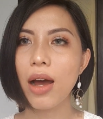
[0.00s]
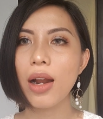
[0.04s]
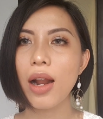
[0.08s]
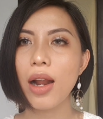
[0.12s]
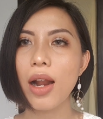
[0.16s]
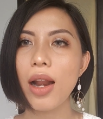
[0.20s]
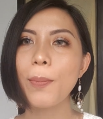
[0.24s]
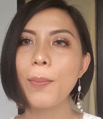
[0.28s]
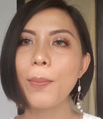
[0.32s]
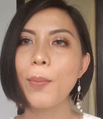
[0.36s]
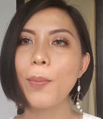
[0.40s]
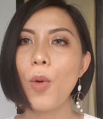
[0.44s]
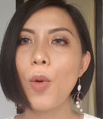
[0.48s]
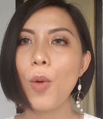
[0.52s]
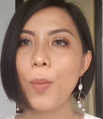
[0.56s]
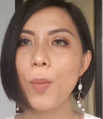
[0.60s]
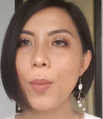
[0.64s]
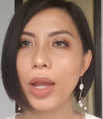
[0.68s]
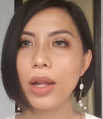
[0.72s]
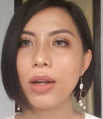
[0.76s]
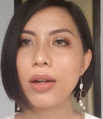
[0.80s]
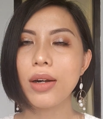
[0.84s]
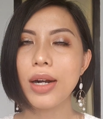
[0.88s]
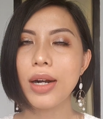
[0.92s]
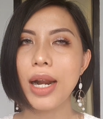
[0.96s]
nó lên môi
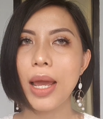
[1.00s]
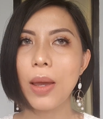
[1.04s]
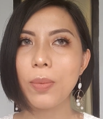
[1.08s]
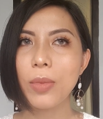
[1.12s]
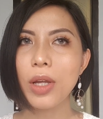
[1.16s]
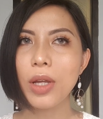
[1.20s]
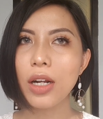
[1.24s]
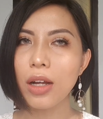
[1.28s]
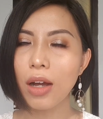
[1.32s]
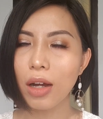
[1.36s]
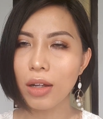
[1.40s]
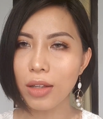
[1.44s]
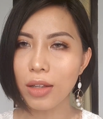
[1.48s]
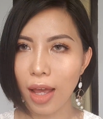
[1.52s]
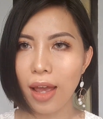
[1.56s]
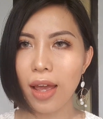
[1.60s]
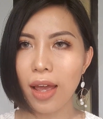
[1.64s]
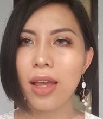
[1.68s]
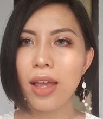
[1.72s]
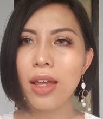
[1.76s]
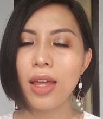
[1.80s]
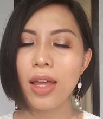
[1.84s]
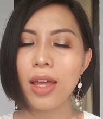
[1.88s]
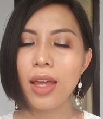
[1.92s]
mình được đẹp nhất có thể